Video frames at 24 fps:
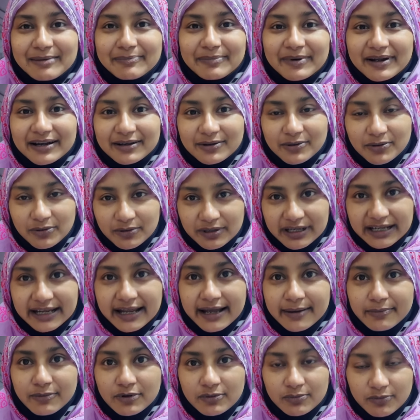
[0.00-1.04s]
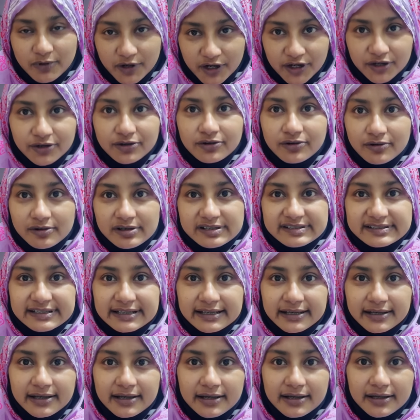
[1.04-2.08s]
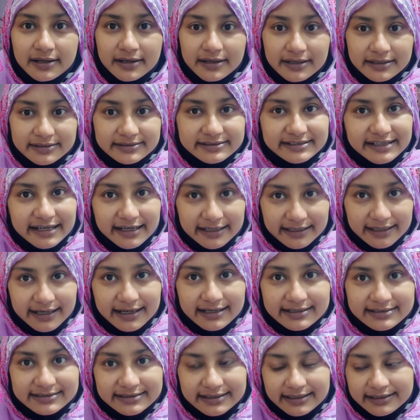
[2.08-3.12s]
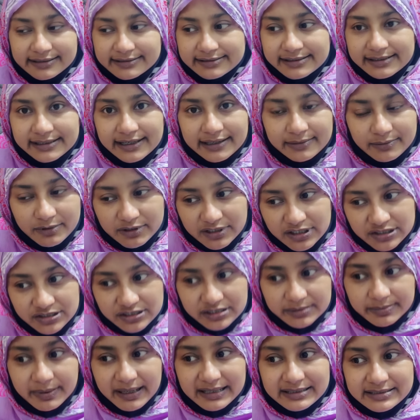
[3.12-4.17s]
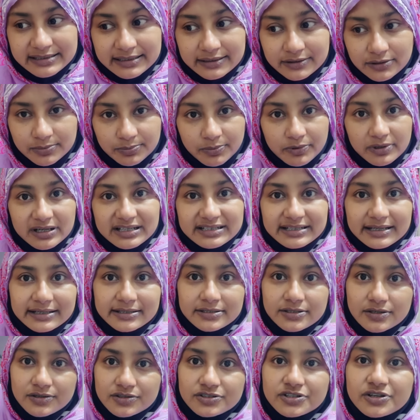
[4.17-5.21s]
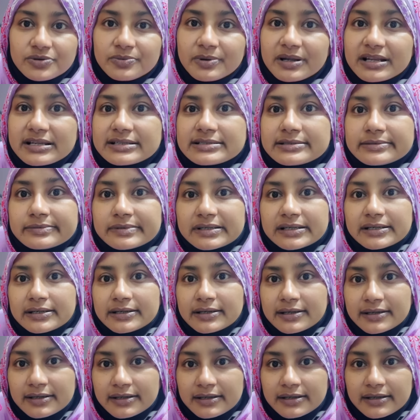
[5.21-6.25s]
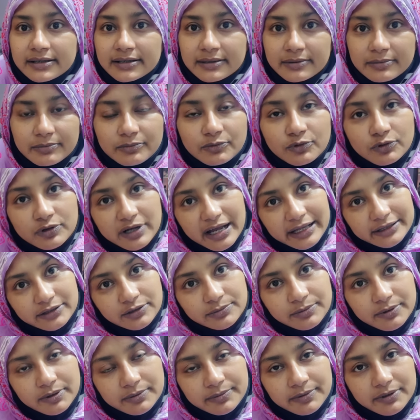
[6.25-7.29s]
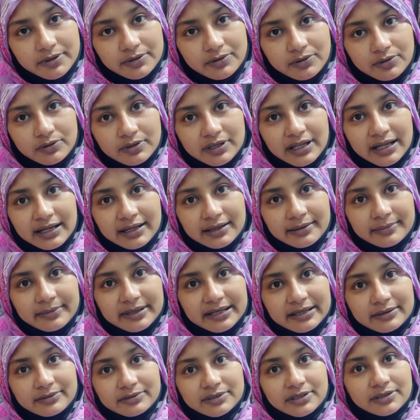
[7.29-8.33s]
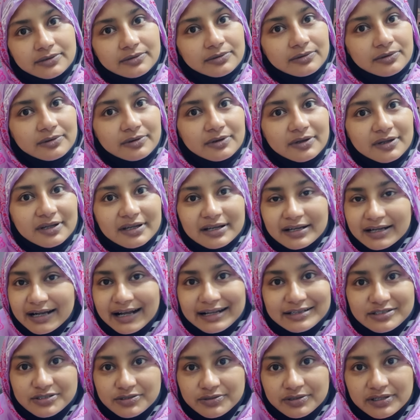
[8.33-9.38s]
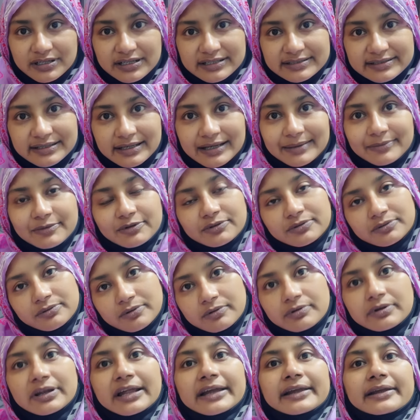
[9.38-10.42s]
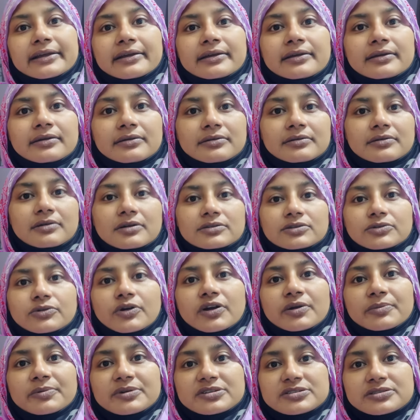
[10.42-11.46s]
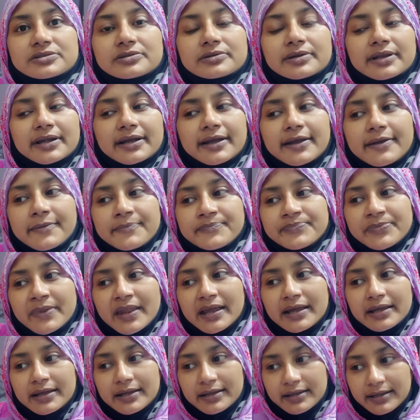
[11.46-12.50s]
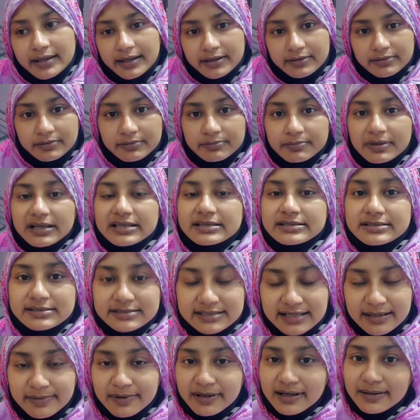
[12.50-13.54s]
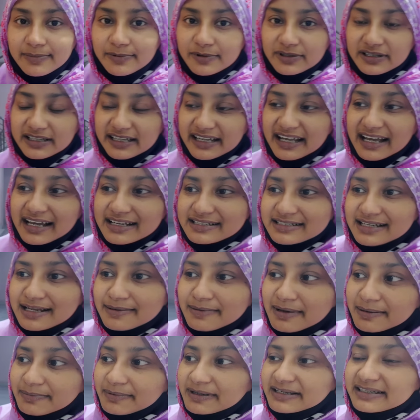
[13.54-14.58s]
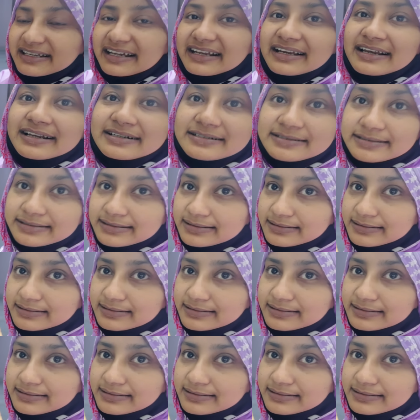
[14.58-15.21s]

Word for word: আপার গলি এমন ভয়ানক হয়েছে ড্রেন কাটছে ড্রেনের মধ্যে যদি বাচ্চা পড়ে যায় সঙ্গে মারা যাবে মুখ এত বড় বড় খোলা মানে ওদের কোনো কাজ করে গেছে এমন খোলাই গত কয় মাস ধরে এখন জামা কাপড় দিয়ে আসলাম আবার টেইলার্স